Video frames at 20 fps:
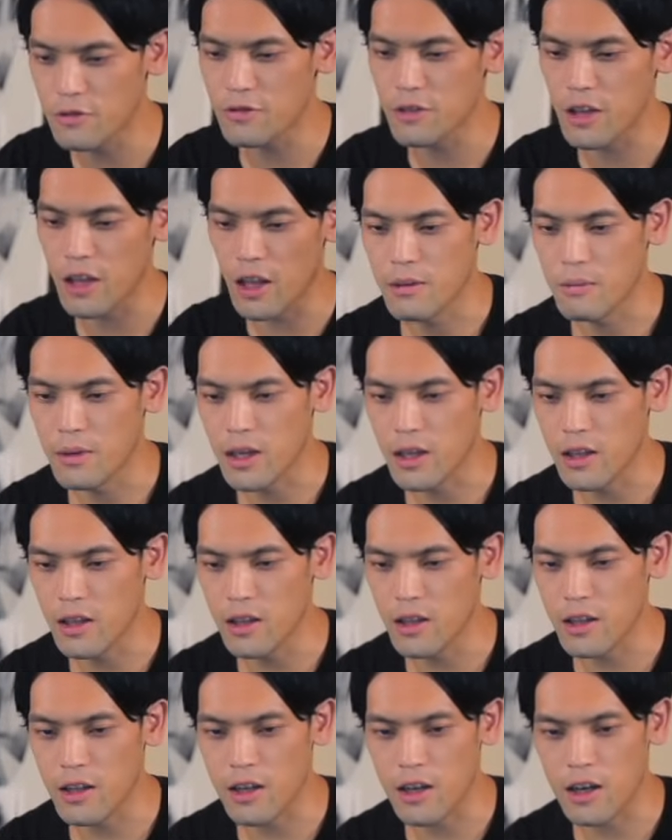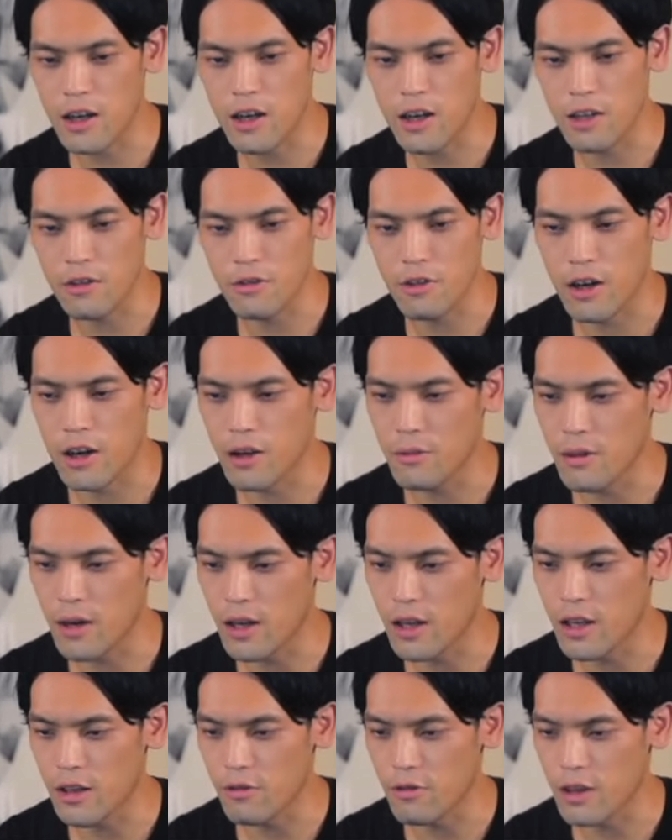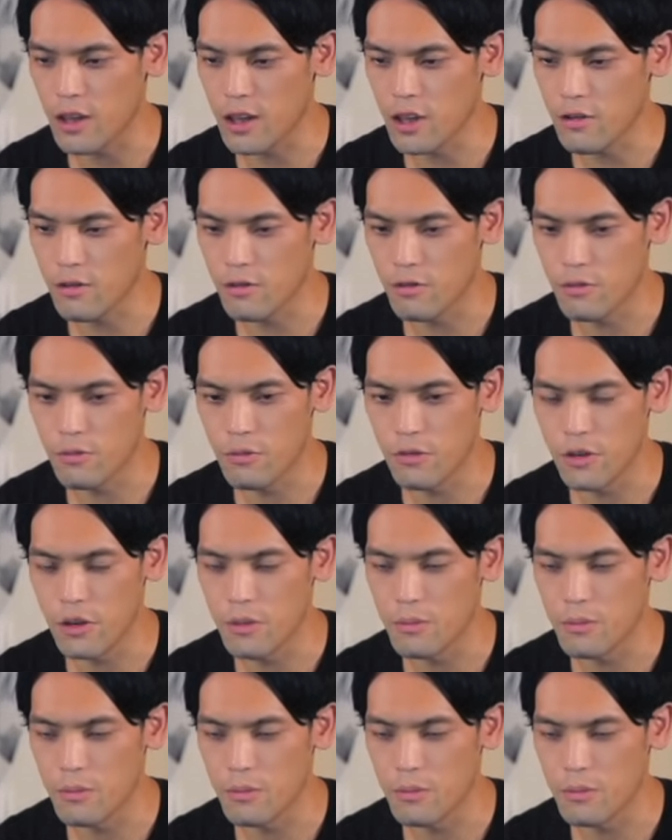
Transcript: るんでね、まあ、気になったカラーとかあればいいのかなと思い